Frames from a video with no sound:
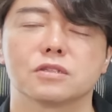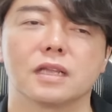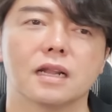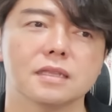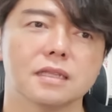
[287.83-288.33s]

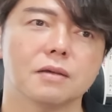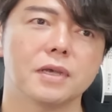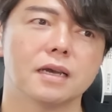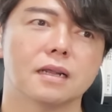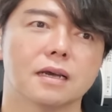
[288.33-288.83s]
狙っていた
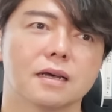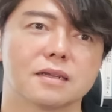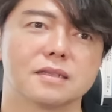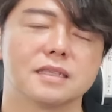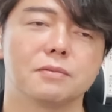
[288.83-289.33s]
銘柄
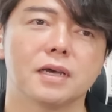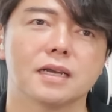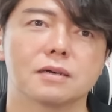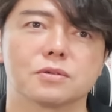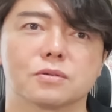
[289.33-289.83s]
が2
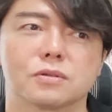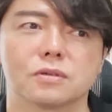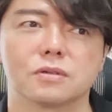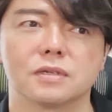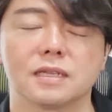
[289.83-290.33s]
倍株
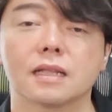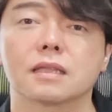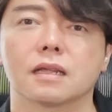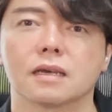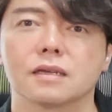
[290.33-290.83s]
になっ
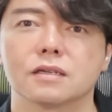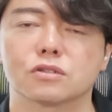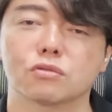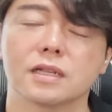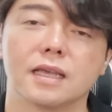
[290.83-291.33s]
てね、
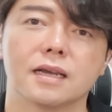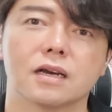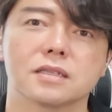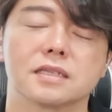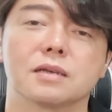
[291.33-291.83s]
そこで利益
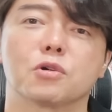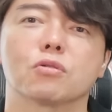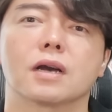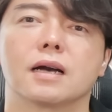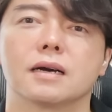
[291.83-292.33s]
確定したも
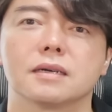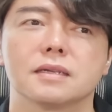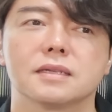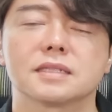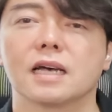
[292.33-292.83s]
のが
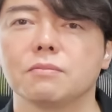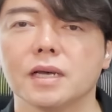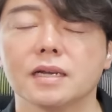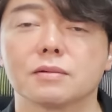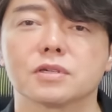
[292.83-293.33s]
3
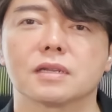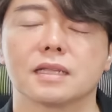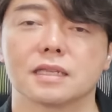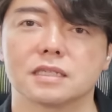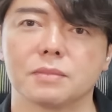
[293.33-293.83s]
倍株に
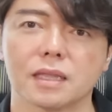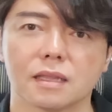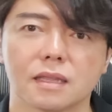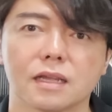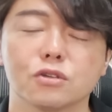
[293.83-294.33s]
なってしまっ
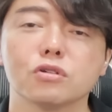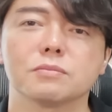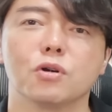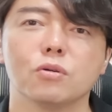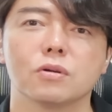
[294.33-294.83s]
たよ
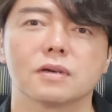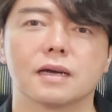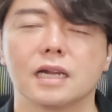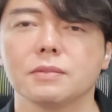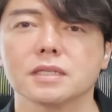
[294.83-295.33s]
りも
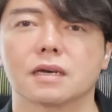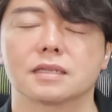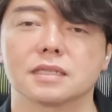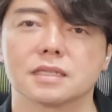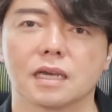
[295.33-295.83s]
ありますか
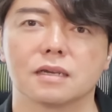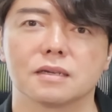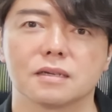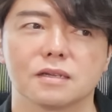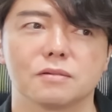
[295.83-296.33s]
ら、実際。
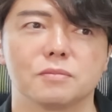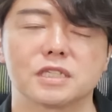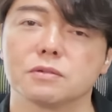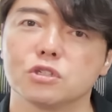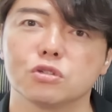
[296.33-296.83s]
三
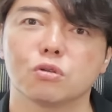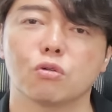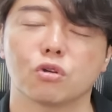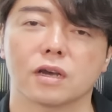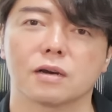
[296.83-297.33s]
菱重
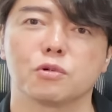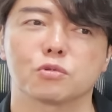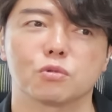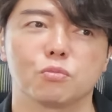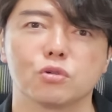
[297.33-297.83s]
工業なんか
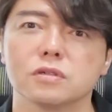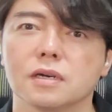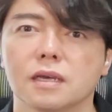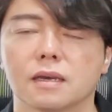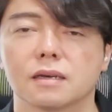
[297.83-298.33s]
もう僕
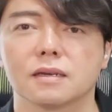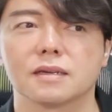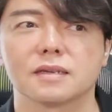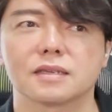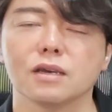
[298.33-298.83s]
はね、
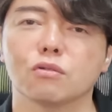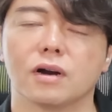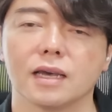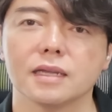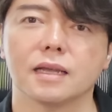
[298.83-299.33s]
結構
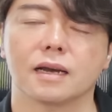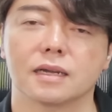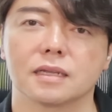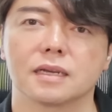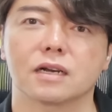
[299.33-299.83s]
早い段
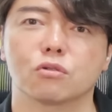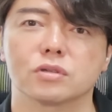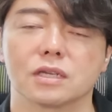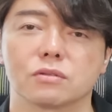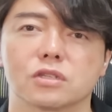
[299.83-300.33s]
階で利確
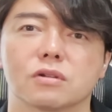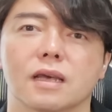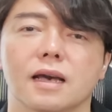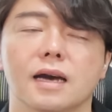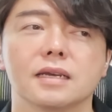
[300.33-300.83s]
をしてるんですよ
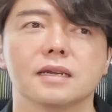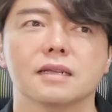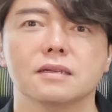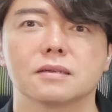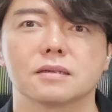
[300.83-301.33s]
ね。あれか
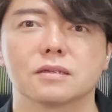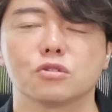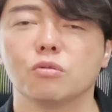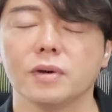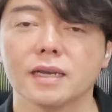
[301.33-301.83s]
ら
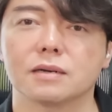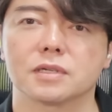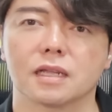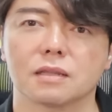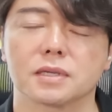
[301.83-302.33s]
4倍
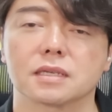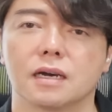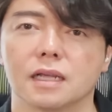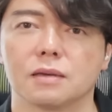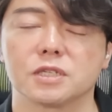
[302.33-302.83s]
株になってますか
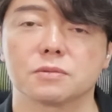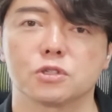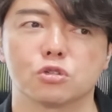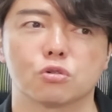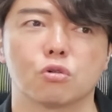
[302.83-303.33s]
らね、三
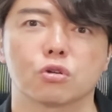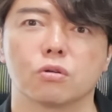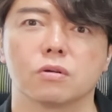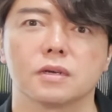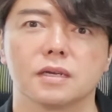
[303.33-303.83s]
菱重工業。